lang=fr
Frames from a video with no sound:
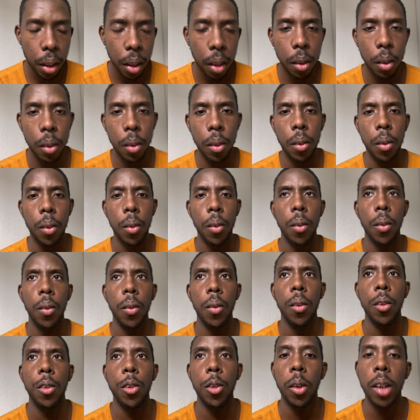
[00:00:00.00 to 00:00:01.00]

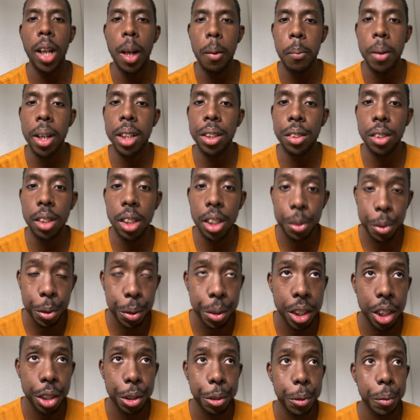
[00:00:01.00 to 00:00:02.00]
euh, sur la base de
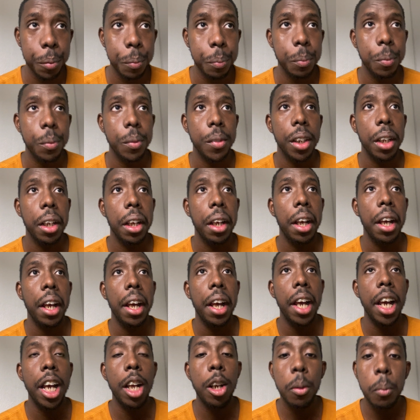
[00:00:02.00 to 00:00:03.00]
l'association.
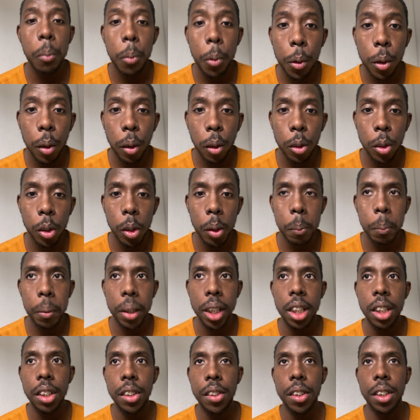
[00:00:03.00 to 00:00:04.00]
Et le but de
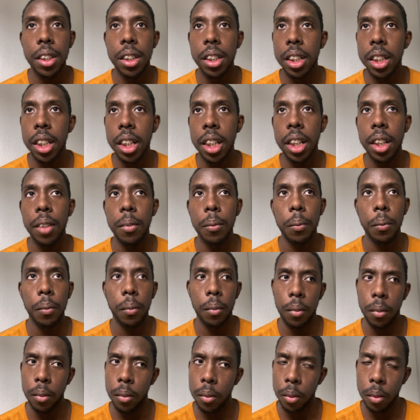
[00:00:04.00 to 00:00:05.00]
l'entreprise, c'est
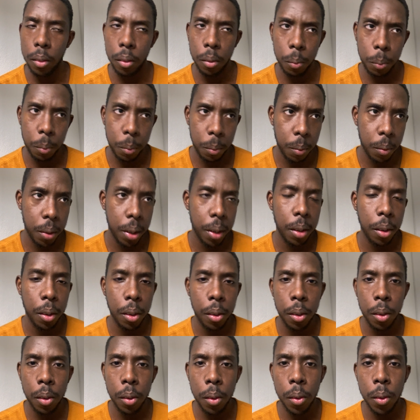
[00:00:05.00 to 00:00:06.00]

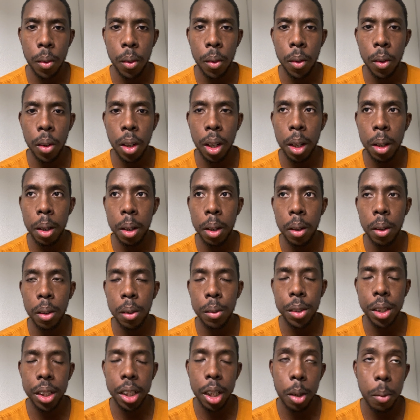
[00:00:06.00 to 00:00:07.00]
que euh,
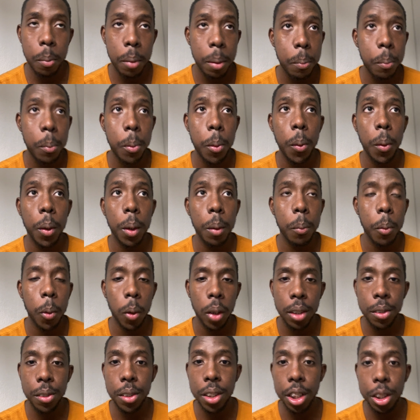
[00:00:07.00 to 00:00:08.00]
c'est le même but que pour
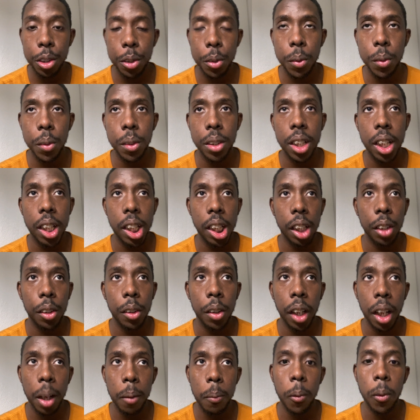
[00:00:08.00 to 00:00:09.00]
l'association, c'est-à-dire
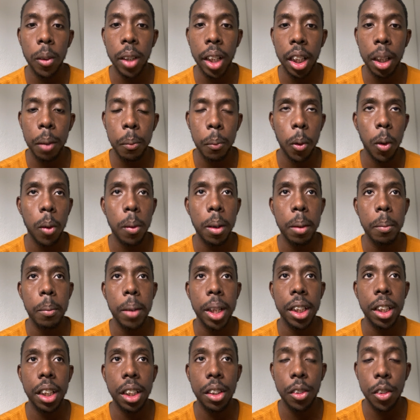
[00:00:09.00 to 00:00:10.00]
de répondre à des
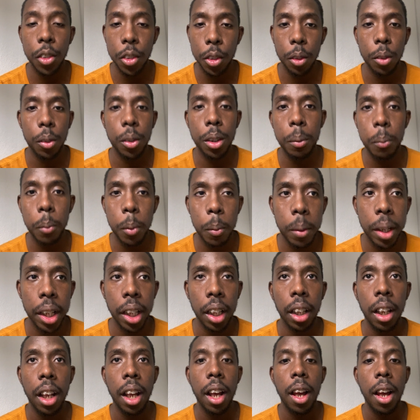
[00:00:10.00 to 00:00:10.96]
problématiques de santé publique,